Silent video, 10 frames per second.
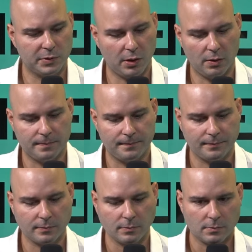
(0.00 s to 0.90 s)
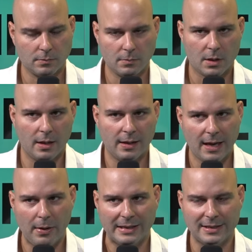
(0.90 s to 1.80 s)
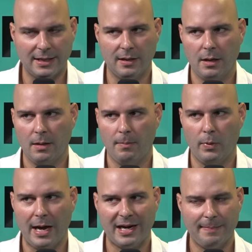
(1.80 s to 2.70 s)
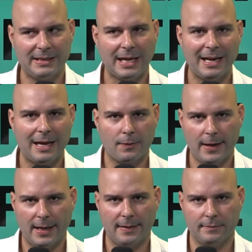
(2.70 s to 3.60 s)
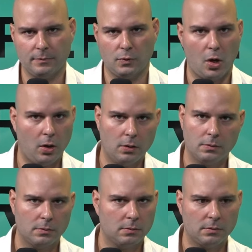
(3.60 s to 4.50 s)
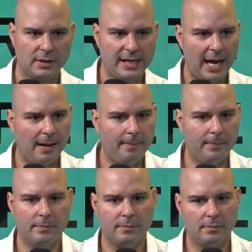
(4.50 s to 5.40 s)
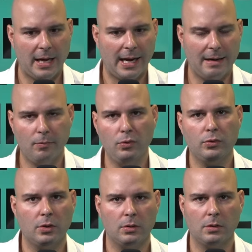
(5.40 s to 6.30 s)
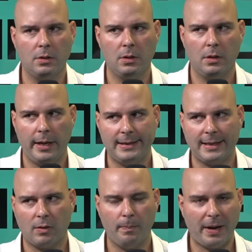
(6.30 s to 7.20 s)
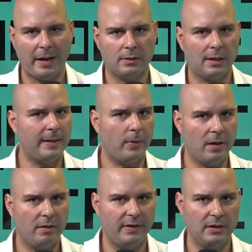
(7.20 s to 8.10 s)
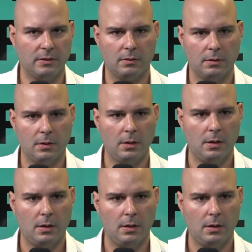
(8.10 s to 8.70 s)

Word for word: So, ¿qué voy a hacer? ¿Voy a reinventar la rueda? No. ¿Quién en el mundo está comprando este tipo de edificios?